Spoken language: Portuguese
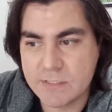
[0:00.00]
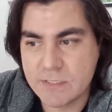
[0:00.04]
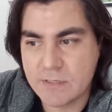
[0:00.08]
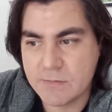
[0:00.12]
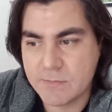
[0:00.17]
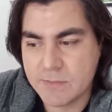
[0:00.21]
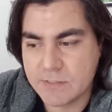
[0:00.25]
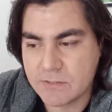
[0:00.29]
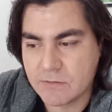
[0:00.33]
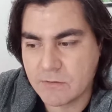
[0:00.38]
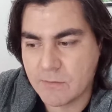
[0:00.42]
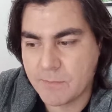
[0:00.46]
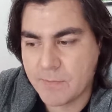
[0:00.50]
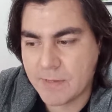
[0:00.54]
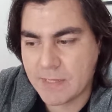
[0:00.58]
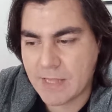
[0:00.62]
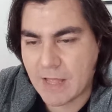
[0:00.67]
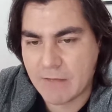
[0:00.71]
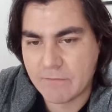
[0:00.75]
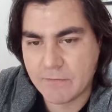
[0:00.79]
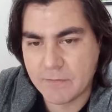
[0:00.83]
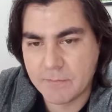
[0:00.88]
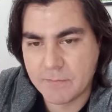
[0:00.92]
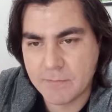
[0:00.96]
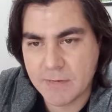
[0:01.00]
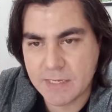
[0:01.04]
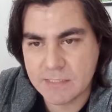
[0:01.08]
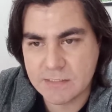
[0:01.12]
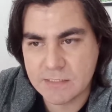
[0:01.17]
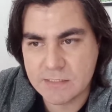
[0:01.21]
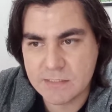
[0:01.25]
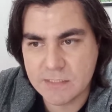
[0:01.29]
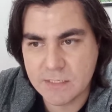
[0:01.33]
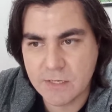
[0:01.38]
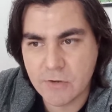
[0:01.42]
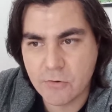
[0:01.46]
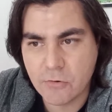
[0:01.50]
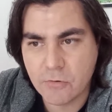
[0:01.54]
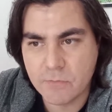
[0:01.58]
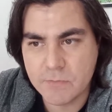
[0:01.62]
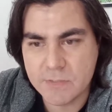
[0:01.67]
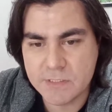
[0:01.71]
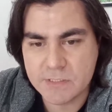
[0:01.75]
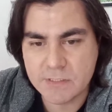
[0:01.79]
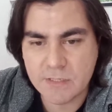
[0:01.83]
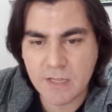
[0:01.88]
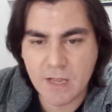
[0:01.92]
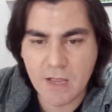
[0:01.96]
da celebração da palavra. Basta seguir como
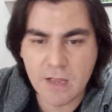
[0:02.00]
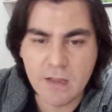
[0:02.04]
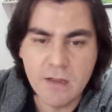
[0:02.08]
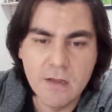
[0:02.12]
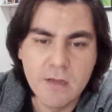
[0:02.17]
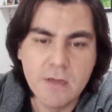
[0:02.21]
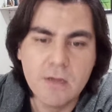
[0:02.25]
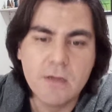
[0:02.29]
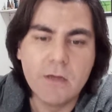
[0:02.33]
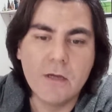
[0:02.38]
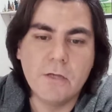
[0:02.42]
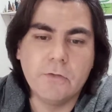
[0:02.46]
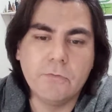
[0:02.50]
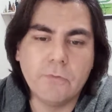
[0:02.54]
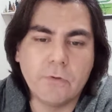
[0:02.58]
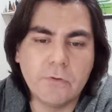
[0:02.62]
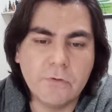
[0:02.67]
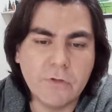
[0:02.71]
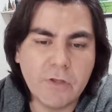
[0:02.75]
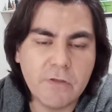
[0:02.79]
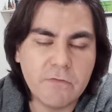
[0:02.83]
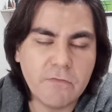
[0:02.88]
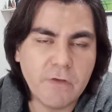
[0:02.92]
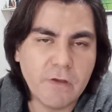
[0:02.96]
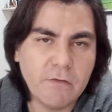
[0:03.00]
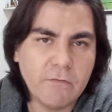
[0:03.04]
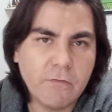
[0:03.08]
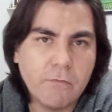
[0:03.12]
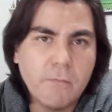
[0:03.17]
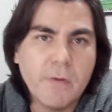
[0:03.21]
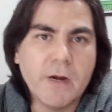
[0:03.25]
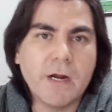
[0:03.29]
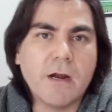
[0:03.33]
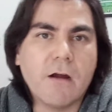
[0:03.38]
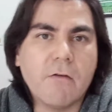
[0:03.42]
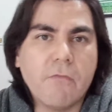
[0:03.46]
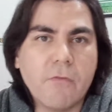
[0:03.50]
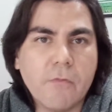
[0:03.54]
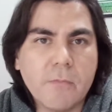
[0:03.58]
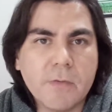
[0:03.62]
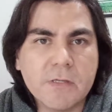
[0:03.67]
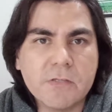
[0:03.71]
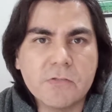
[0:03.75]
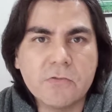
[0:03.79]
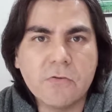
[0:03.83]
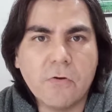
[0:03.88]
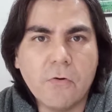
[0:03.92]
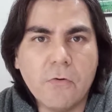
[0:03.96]
está. No ano que vem vão marcar
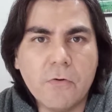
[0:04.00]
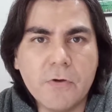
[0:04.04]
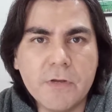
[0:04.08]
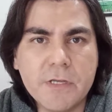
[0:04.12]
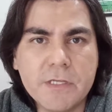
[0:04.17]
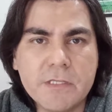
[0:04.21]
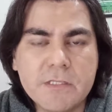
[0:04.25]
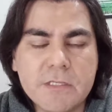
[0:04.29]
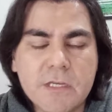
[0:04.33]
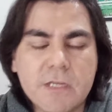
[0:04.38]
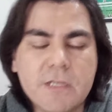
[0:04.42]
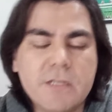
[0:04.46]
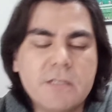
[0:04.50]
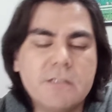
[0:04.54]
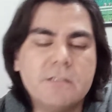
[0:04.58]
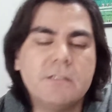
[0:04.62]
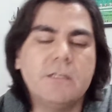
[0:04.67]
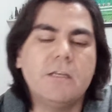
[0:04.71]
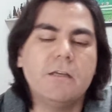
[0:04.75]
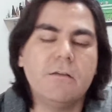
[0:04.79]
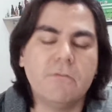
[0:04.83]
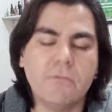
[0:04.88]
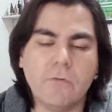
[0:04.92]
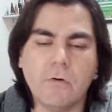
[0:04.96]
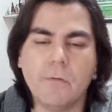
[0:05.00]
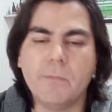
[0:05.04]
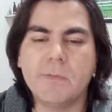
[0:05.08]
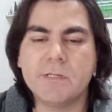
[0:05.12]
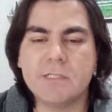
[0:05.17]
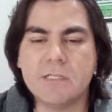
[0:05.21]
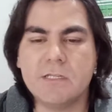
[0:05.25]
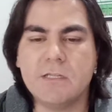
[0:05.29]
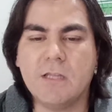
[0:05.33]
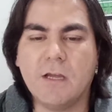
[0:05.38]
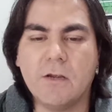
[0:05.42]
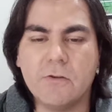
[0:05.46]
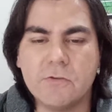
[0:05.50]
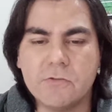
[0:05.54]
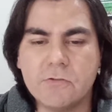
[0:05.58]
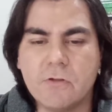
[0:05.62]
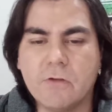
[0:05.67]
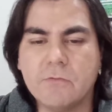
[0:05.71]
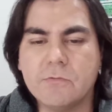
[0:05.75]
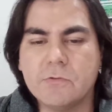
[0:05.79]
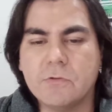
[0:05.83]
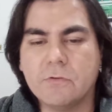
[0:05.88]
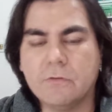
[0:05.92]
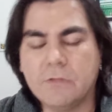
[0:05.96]
formações e aí sim vão apresentar os
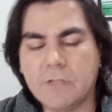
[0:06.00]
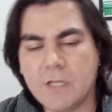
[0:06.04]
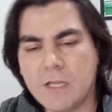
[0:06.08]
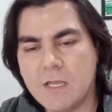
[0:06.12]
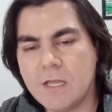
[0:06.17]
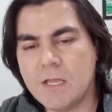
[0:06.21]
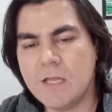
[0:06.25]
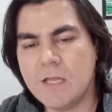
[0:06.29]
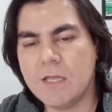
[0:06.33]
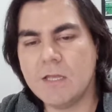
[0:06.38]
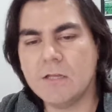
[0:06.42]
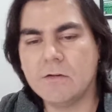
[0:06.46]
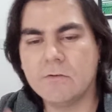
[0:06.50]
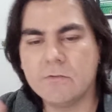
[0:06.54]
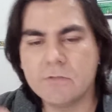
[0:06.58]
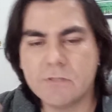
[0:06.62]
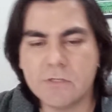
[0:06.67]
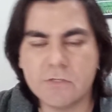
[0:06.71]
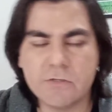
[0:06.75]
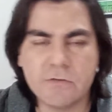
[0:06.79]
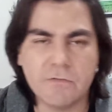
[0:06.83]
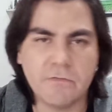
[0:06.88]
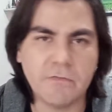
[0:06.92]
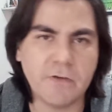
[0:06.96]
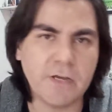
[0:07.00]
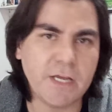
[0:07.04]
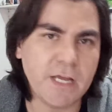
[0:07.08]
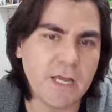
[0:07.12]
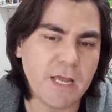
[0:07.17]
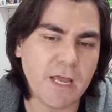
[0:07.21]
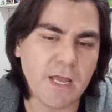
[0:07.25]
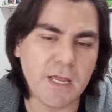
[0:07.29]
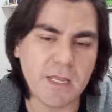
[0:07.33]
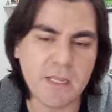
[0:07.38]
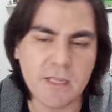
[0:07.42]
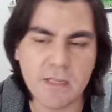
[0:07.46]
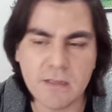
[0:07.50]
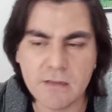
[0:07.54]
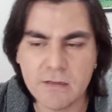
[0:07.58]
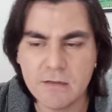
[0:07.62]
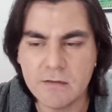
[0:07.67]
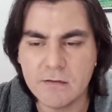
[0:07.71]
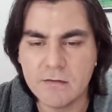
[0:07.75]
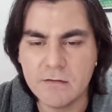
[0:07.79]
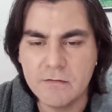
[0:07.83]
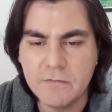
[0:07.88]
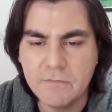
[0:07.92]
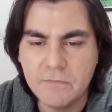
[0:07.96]
novos roteiros, se tiver,
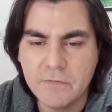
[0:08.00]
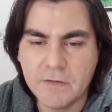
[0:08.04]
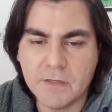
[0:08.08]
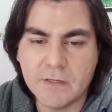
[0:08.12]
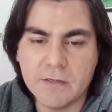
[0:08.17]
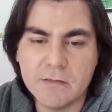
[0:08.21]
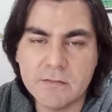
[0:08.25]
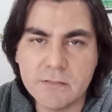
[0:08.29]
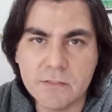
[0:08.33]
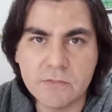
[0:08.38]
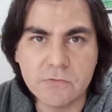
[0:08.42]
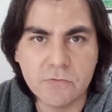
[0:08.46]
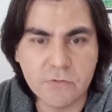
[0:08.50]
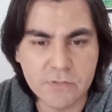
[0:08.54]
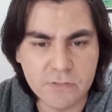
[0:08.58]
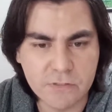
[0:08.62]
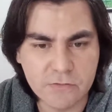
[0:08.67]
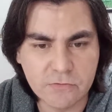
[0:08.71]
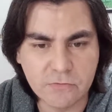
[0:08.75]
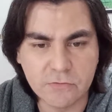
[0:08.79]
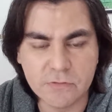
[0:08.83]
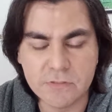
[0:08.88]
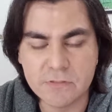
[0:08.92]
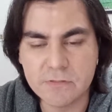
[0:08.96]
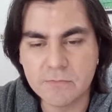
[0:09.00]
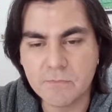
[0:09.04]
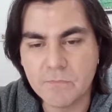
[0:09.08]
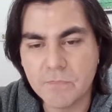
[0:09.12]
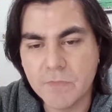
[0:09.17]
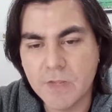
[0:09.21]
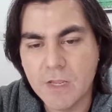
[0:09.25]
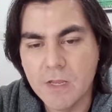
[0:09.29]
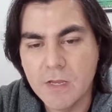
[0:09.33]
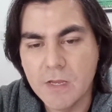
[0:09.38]
e, enfim, essas coisas todas.